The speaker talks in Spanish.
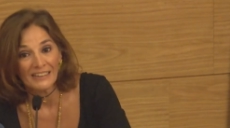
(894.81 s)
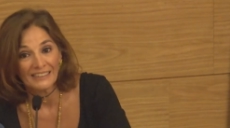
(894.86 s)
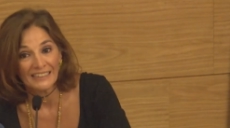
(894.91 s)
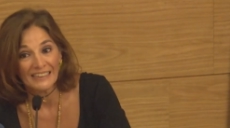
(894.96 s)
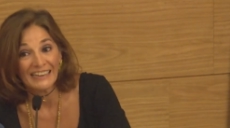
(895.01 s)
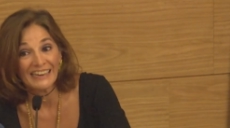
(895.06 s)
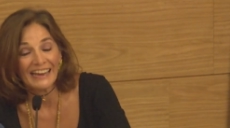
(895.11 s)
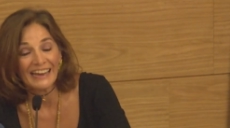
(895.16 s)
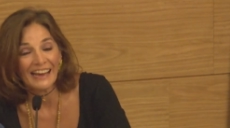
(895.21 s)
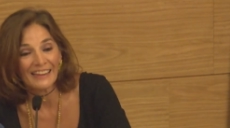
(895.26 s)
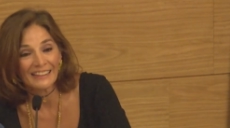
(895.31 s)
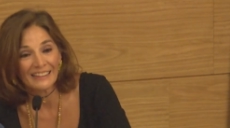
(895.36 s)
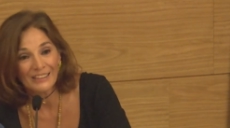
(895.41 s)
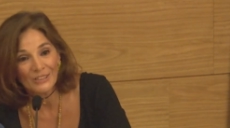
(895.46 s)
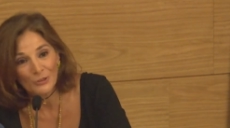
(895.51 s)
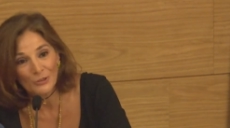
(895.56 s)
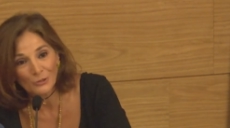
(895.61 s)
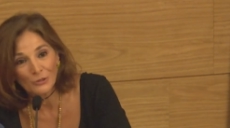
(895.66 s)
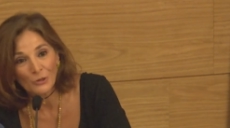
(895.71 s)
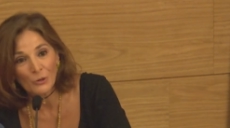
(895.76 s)
de
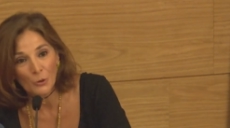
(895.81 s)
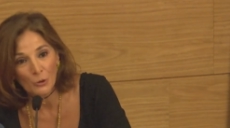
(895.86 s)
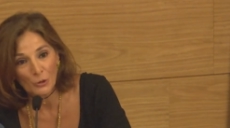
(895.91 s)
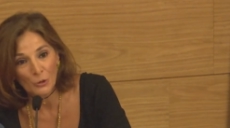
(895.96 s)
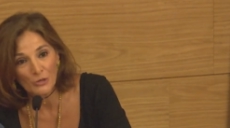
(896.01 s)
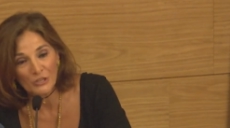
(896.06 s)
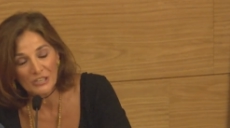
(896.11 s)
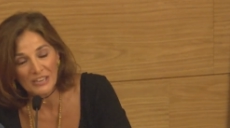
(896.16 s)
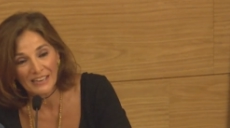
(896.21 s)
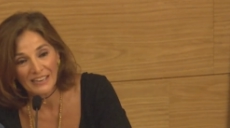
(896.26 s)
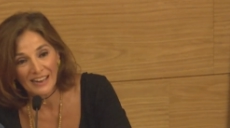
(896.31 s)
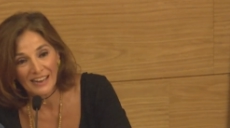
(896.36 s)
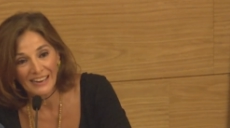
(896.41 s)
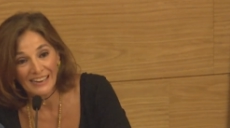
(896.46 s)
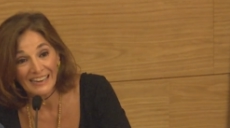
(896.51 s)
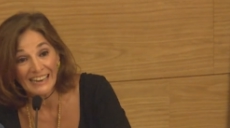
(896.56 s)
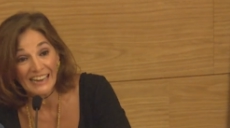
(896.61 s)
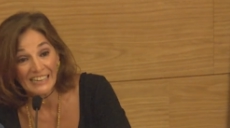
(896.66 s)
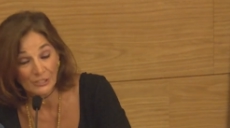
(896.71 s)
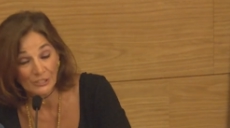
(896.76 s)
creación de lo que hoy
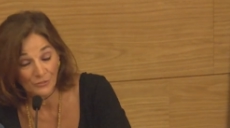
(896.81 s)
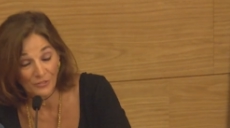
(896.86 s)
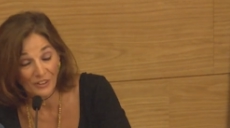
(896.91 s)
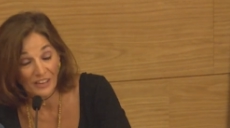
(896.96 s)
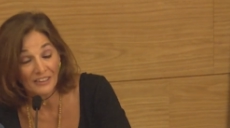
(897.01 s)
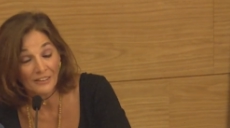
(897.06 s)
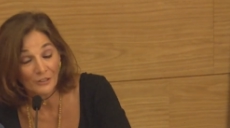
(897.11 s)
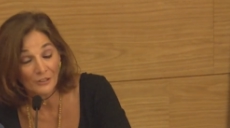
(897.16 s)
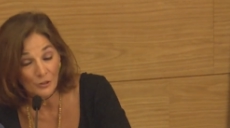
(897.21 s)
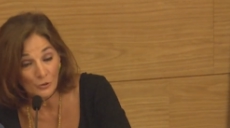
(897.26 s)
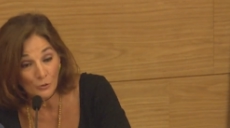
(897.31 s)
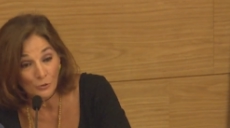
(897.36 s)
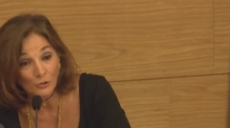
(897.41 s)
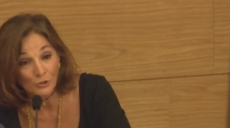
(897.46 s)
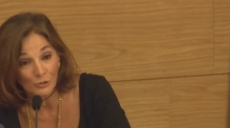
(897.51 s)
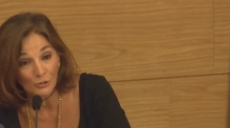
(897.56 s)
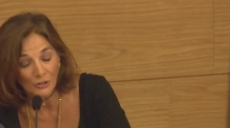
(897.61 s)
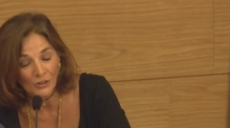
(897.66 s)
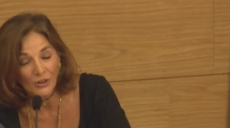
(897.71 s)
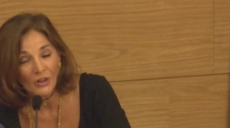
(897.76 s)
serían las fake
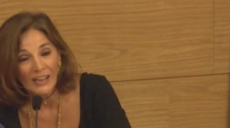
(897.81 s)
news.